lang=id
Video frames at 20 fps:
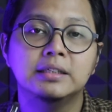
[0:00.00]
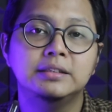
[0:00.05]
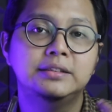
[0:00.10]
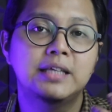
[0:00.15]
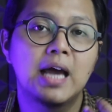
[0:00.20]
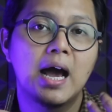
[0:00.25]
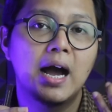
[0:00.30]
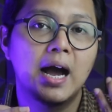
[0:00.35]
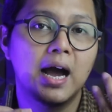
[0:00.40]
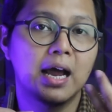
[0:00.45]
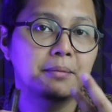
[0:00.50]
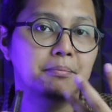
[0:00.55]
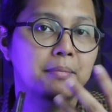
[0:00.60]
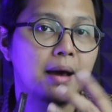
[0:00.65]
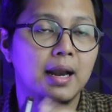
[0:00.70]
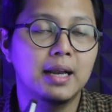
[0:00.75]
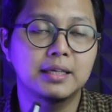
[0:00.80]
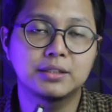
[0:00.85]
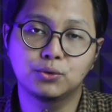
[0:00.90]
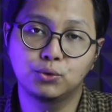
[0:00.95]
Jangan
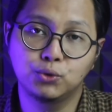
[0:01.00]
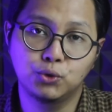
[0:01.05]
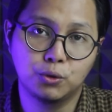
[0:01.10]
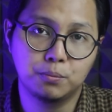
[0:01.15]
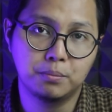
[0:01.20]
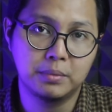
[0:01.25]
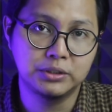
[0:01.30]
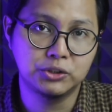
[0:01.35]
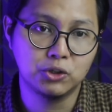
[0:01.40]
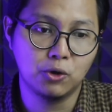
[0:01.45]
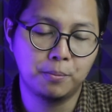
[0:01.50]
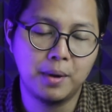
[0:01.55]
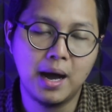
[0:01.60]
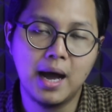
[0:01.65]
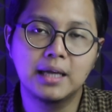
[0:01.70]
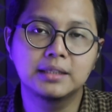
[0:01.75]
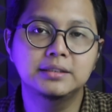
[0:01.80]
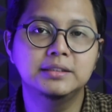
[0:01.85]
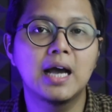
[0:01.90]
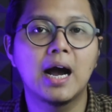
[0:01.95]
malas untuk
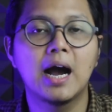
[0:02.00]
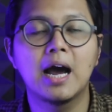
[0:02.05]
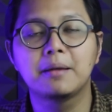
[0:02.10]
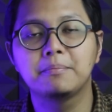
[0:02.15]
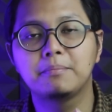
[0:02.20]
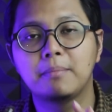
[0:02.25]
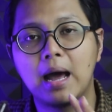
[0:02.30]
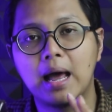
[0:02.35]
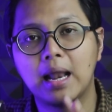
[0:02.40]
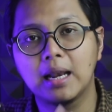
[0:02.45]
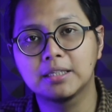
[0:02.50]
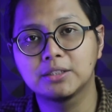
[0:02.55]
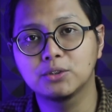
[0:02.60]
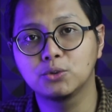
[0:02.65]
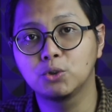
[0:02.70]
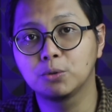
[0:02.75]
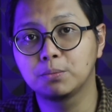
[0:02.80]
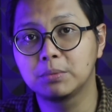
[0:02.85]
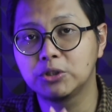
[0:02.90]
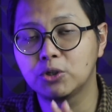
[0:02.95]
mencoba, jangan malas
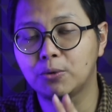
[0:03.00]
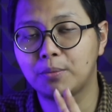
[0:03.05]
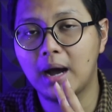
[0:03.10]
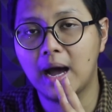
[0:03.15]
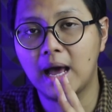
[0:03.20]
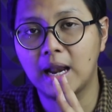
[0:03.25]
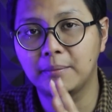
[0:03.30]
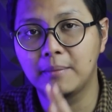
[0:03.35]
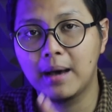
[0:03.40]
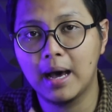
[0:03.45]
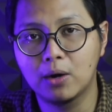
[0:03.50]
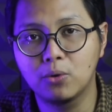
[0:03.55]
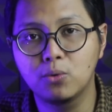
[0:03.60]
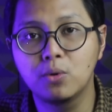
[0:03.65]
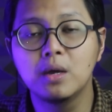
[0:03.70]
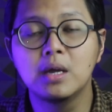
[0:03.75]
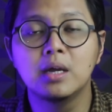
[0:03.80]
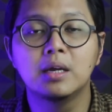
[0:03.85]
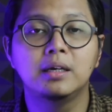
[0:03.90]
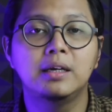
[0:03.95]
untuk mencoba hal
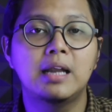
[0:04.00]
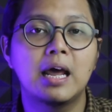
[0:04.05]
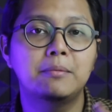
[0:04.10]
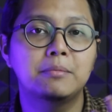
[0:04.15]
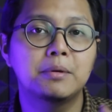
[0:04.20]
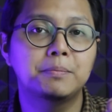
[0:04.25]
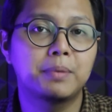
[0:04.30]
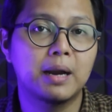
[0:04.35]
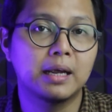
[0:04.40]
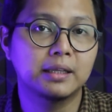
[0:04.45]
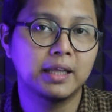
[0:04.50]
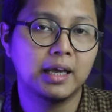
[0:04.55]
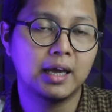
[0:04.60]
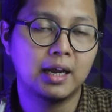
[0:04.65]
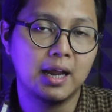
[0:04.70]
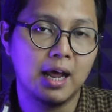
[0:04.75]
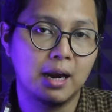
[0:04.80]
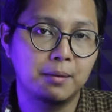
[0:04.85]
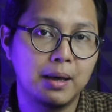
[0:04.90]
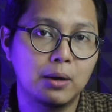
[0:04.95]
baru, dan
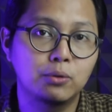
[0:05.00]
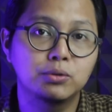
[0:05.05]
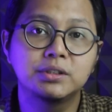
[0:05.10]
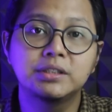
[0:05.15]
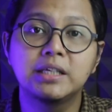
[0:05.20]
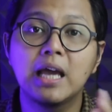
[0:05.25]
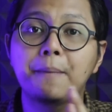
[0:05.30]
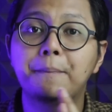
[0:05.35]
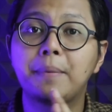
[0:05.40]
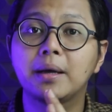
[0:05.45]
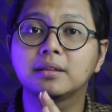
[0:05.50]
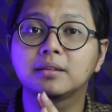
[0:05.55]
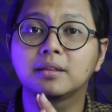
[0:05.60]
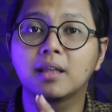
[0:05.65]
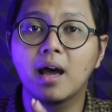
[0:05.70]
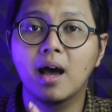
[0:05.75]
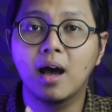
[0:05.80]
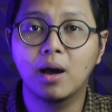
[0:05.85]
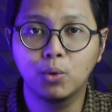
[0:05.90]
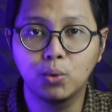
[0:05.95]
mempraktekkan hal baru, siapa
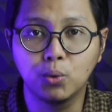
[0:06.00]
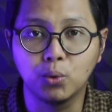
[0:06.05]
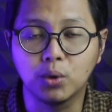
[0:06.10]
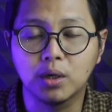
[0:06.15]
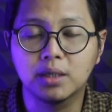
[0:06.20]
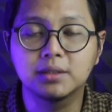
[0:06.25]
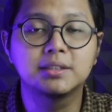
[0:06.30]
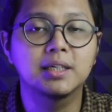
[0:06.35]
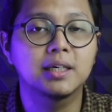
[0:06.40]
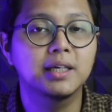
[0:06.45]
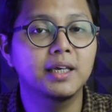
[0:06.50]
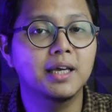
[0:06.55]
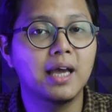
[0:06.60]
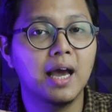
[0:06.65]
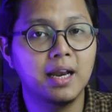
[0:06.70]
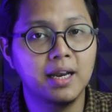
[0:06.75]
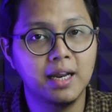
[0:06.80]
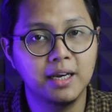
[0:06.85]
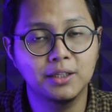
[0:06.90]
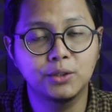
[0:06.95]
tahu rezeki
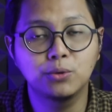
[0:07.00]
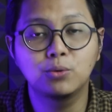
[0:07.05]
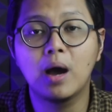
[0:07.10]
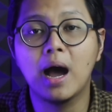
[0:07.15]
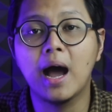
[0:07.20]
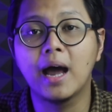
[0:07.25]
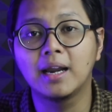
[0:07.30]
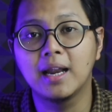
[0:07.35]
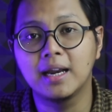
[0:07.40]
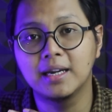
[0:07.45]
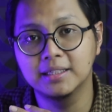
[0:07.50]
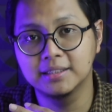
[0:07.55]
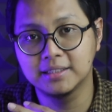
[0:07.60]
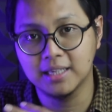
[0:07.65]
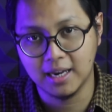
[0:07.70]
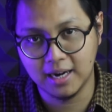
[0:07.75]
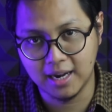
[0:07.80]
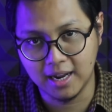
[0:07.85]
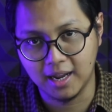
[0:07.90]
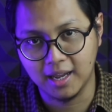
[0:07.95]
kalian itu ada di
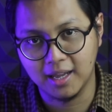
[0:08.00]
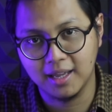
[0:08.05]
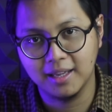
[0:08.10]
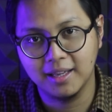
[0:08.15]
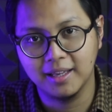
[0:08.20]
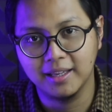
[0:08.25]
sana.